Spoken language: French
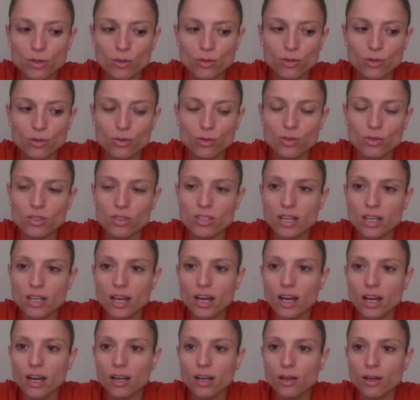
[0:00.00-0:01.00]
de
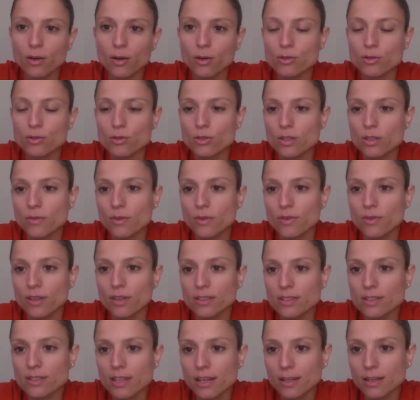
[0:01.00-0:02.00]
ça lorsque j'avais
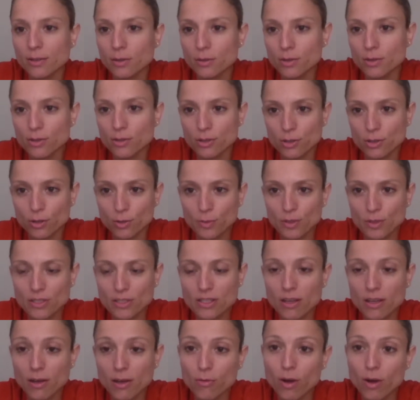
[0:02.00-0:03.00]
21 ans et que je
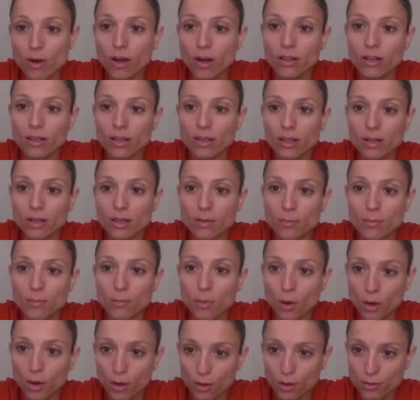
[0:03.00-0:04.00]
commençais à voir les
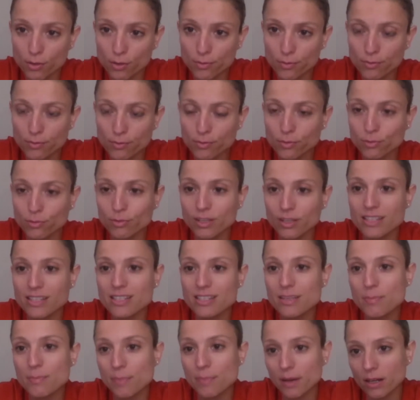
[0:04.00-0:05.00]
morts. Donc là,
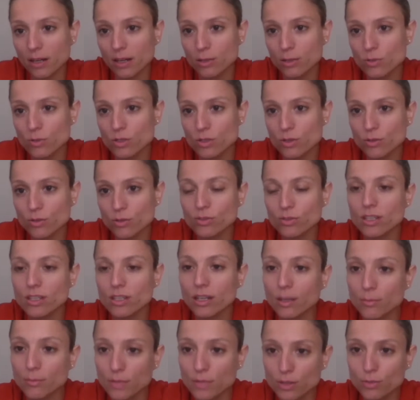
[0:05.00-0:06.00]
c'est pas de l'intuition, c'est de
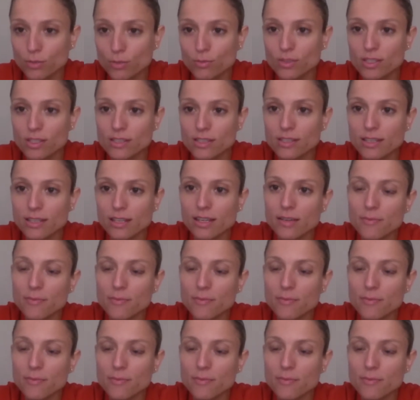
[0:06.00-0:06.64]
la médiumnité.